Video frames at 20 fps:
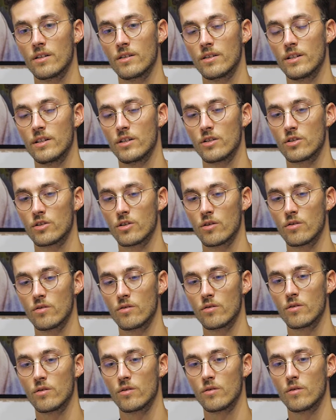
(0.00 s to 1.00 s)
des
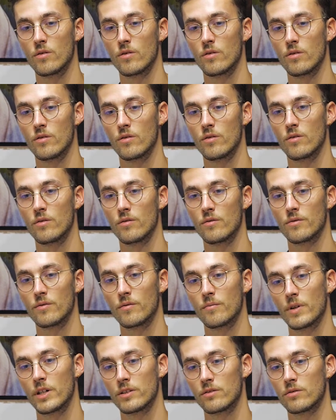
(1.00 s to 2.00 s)
gens euh,
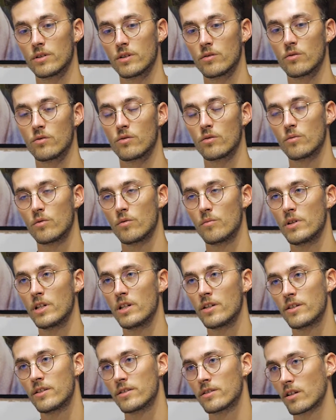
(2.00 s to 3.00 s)
passionnés
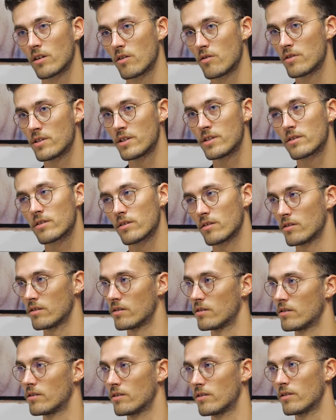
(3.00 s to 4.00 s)
d'automobiles qui se réunissent
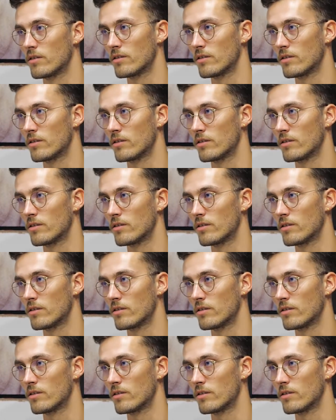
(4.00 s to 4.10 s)
euh,